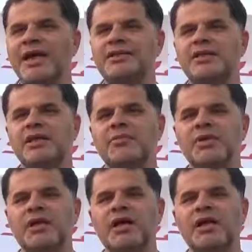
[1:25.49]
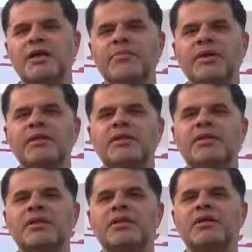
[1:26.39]
أجل مطالبة
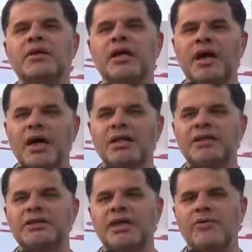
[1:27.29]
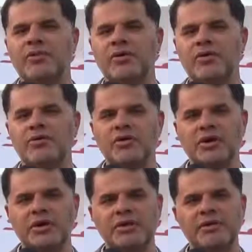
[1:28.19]
هذا الشعب
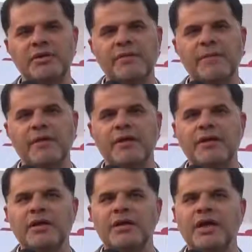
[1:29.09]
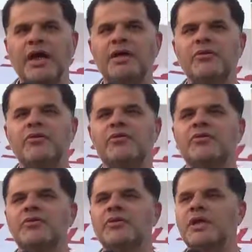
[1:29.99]
بحقوقه نحن
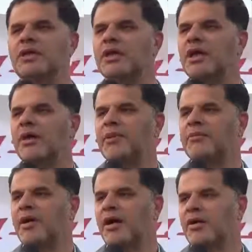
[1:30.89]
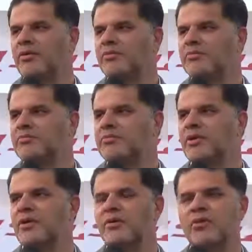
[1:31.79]
نتضامن معهم
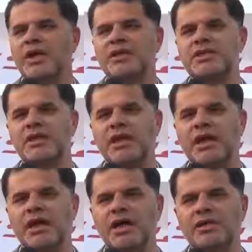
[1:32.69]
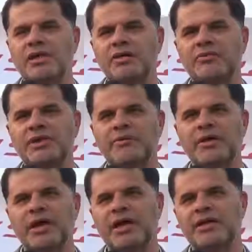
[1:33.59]
ونسير على خطهم
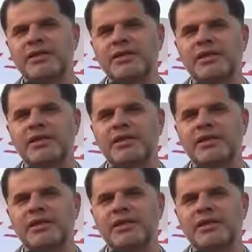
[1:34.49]
جميعا